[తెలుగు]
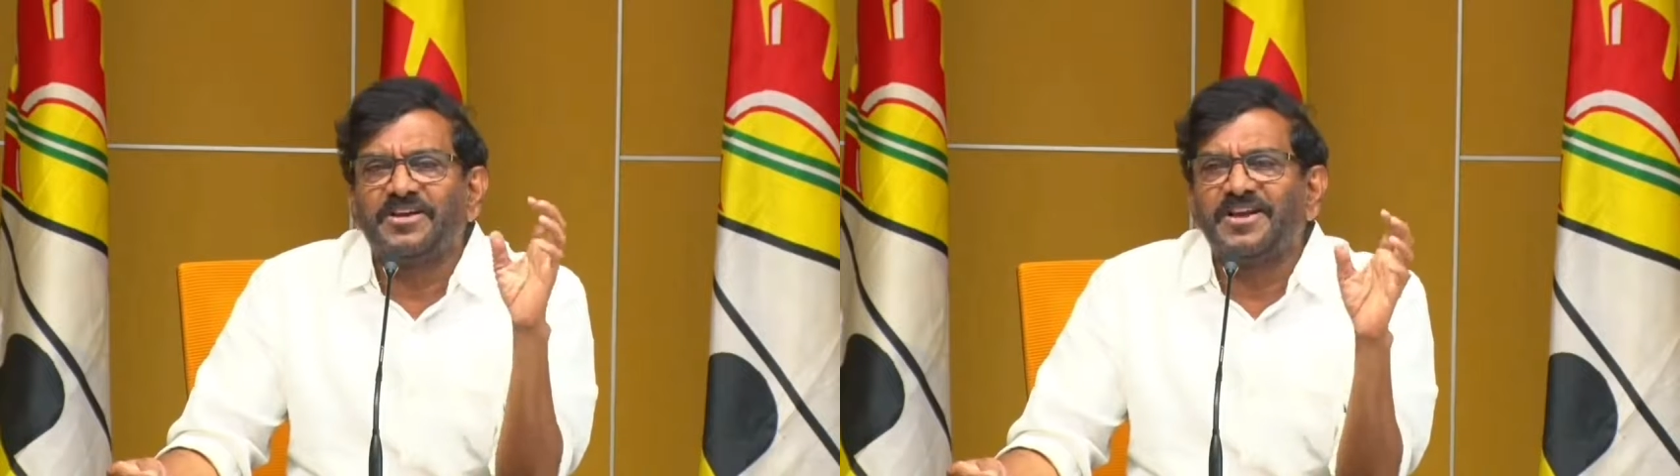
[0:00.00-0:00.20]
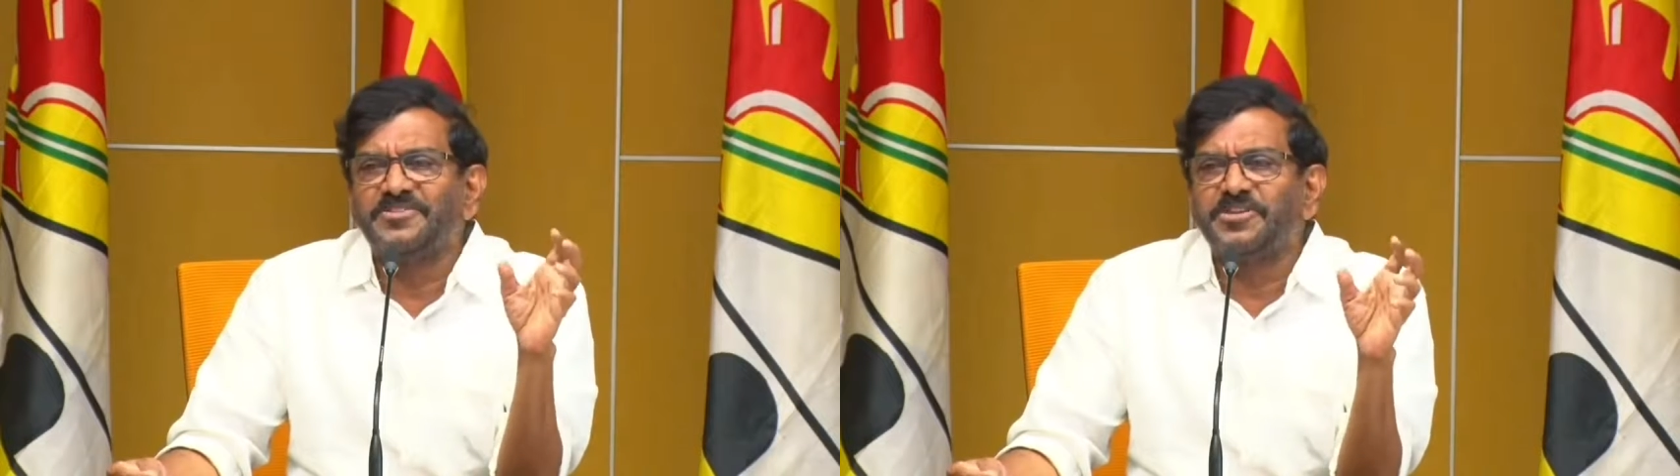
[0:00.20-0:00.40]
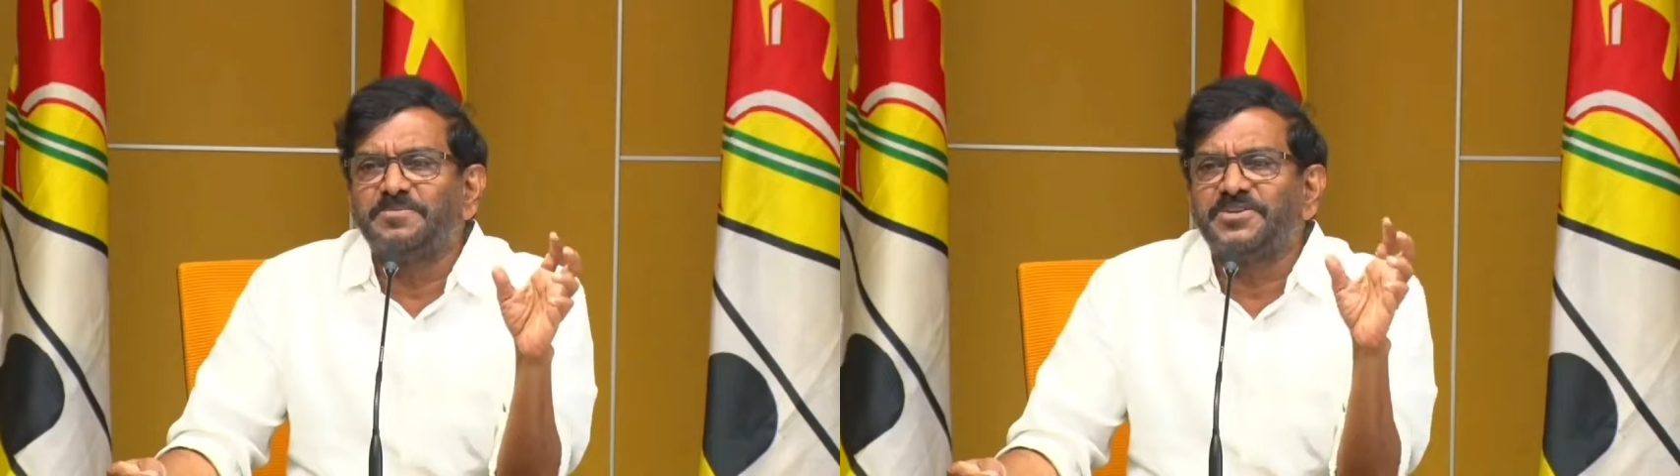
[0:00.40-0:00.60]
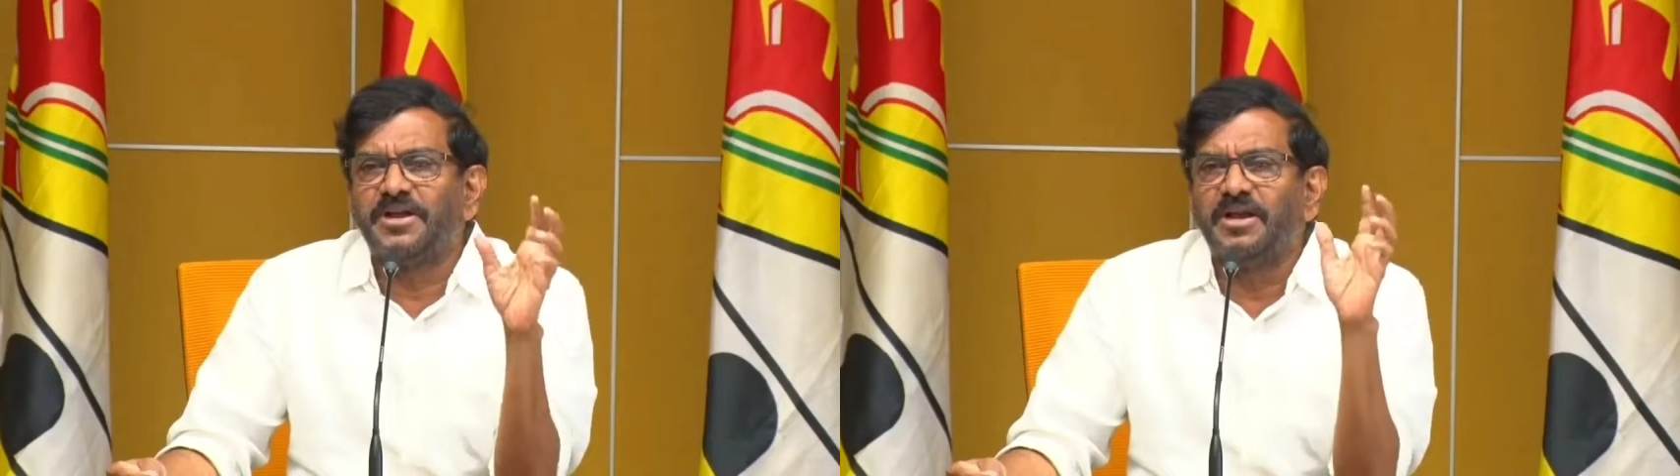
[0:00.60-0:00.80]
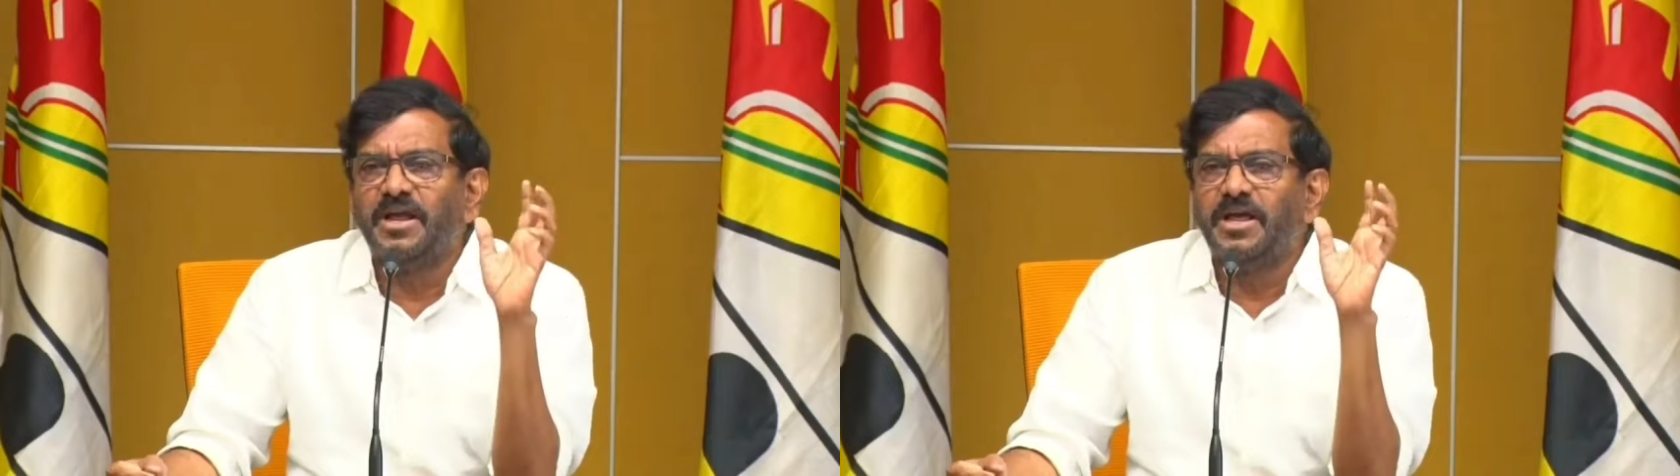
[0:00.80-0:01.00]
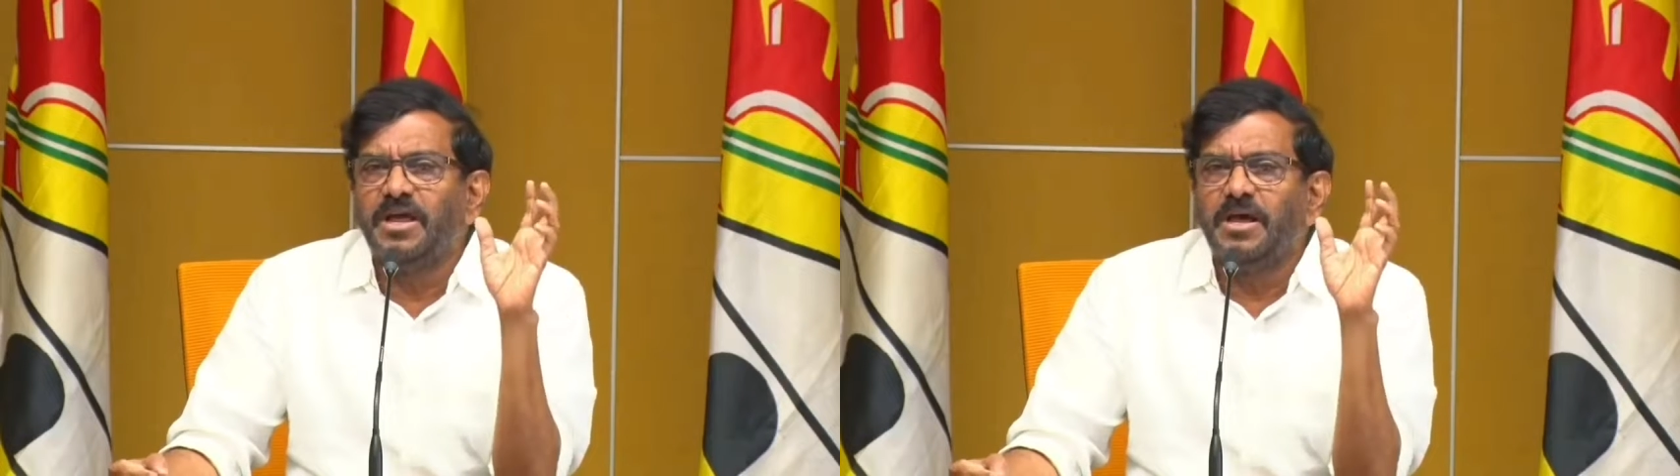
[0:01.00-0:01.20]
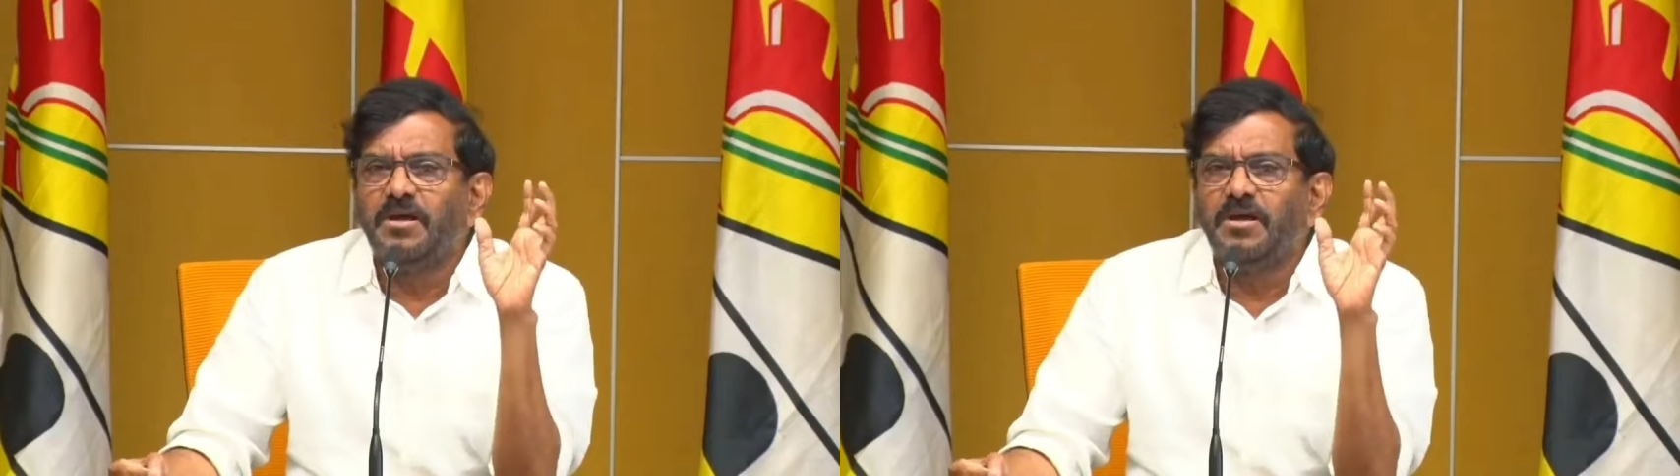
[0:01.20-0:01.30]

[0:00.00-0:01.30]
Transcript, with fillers: ఎంత కన్జంప్షన్